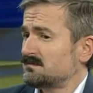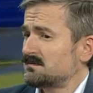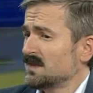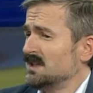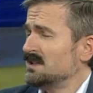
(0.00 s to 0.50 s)

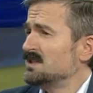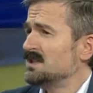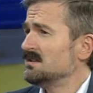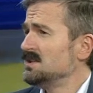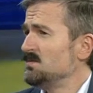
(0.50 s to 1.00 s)

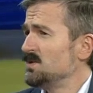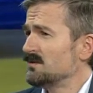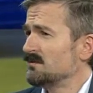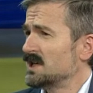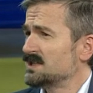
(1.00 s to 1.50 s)
это не
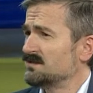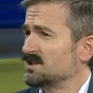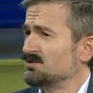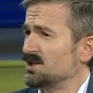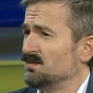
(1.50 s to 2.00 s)
первый раз в
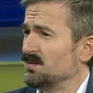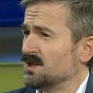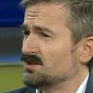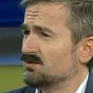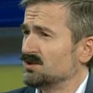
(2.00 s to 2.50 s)
истории
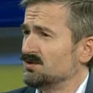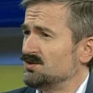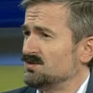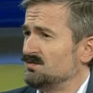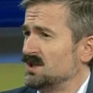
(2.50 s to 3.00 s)
происходит.
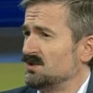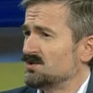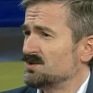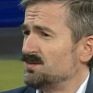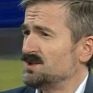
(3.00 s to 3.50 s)
То есть были
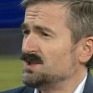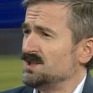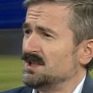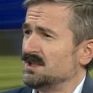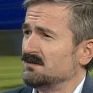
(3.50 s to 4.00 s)
уже
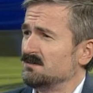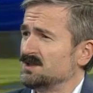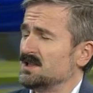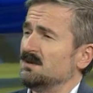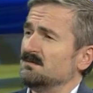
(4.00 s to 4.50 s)
прецеденты,
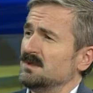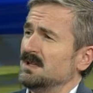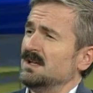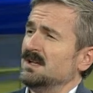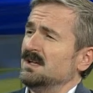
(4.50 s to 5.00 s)
мы знаем,
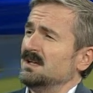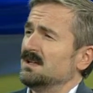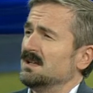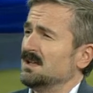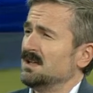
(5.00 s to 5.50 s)

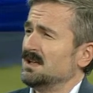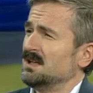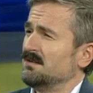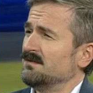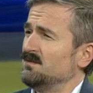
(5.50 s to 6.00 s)
э,
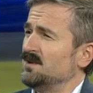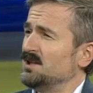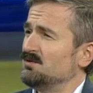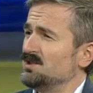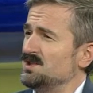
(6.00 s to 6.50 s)
и
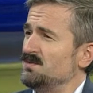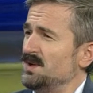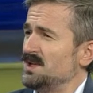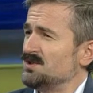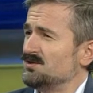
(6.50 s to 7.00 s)
Великую
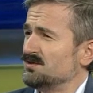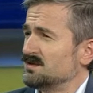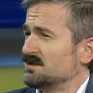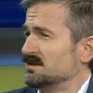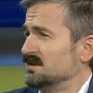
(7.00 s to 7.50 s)
депрессию
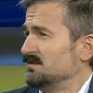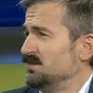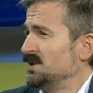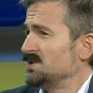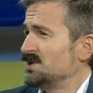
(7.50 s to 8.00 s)
э,
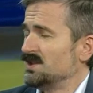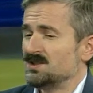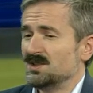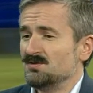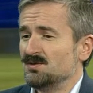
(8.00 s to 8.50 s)
пережили
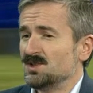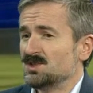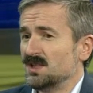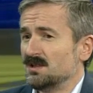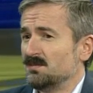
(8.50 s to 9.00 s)
Соединенные
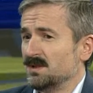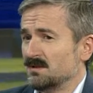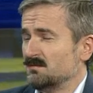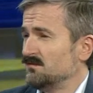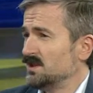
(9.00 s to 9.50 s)
Штаты.
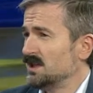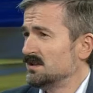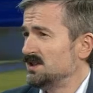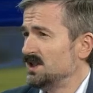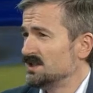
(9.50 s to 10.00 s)
Поэтому
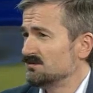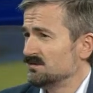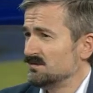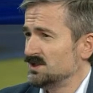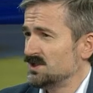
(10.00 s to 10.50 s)
выход есть.
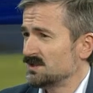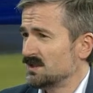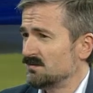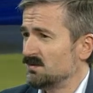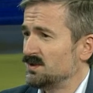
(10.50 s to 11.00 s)
Вот мы сейчас
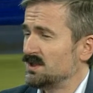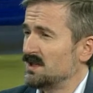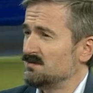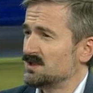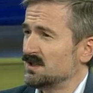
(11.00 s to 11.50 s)
как бы
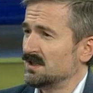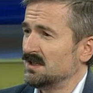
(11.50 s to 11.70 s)
пытаемся